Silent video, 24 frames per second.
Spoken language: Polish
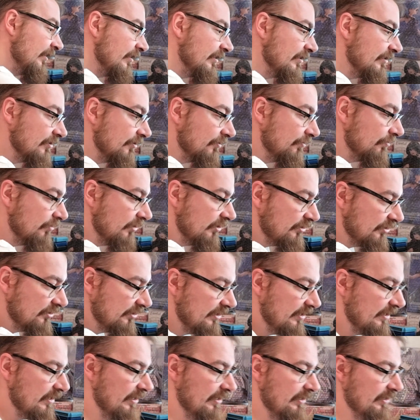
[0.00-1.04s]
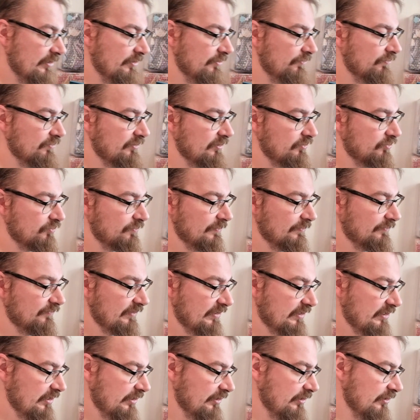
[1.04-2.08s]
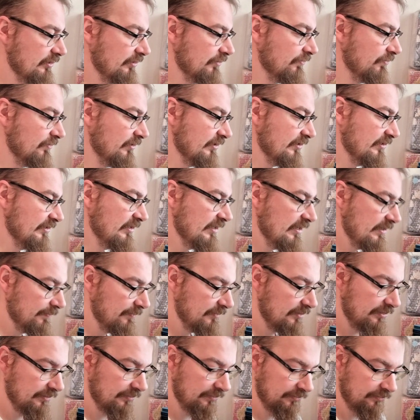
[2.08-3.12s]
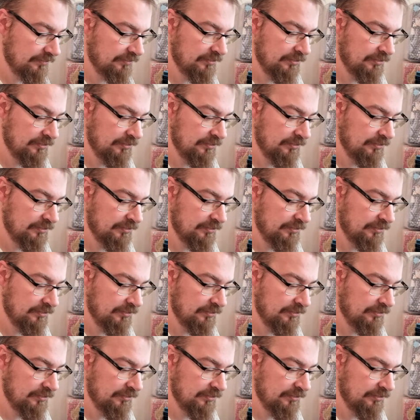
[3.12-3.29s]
I co tu jeszcze? Aha, i tutaj już mam dwie gierki, które znamy.